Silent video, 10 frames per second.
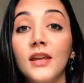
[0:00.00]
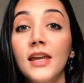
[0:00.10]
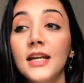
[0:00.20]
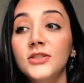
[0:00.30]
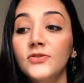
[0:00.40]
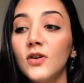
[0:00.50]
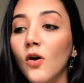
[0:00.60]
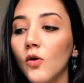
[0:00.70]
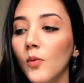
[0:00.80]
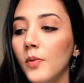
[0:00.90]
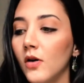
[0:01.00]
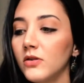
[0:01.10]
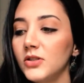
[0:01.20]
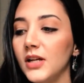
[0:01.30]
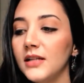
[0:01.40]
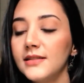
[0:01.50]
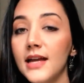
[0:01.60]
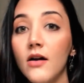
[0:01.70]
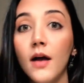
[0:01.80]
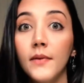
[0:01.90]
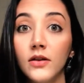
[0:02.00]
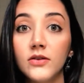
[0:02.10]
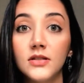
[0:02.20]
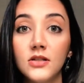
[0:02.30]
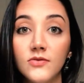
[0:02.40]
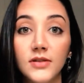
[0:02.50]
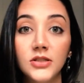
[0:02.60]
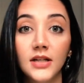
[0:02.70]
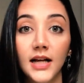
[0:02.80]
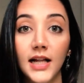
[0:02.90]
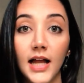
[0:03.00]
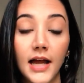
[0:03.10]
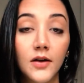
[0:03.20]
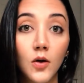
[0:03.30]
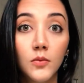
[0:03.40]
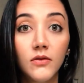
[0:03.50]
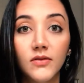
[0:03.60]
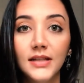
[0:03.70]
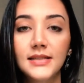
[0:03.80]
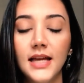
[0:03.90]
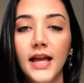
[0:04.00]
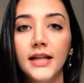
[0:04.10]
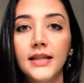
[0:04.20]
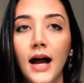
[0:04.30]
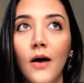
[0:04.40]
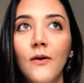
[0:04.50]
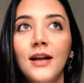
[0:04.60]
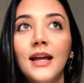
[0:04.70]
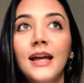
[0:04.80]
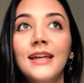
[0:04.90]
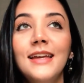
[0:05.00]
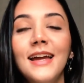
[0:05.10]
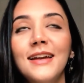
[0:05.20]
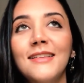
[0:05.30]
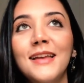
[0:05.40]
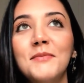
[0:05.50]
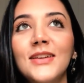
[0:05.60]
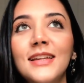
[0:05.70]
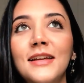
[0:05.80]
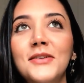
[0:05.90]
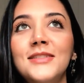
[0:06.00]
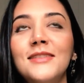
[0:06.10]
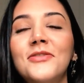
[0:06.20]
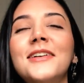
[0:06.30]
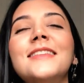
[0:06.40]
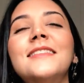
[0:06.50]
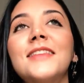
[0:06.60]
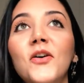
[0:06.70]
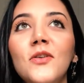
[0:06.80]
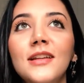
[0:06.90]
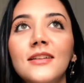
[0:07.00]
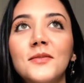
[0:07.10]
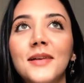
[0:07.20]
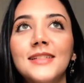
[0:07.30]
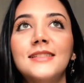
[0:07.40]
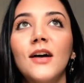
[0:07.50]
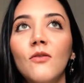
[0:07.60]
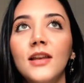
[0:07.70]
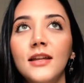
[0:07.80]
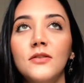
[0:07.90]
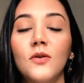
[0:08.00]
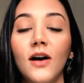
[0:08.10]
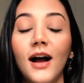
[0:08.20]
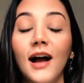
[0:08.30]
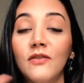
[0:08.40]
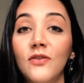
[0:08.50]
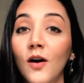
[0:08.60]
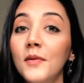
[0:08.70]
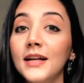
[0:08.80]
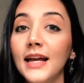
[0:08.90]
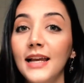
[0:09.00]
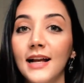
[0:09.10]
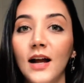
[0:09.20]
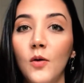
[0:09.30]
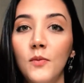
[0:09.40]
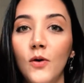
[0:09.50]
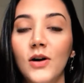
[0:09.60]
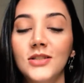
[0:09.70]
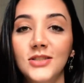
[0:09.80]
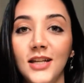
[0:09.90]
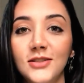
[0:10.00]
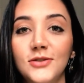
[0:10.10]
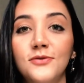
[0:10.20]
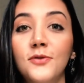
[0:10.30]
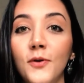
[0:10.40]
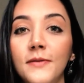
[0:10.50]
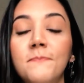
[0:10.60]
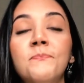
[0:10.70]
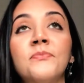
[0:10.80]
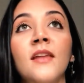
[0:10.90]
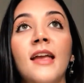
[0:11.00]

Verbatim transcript: E a gente ficou com um pouco de receio. Ah, meu Deus, a gente vai chegar lá e como que vai ser e tal. E aí eu lembro que Deus, ele foi tão lindo, mas tão lindo. A forma que ele acalmou a gente foi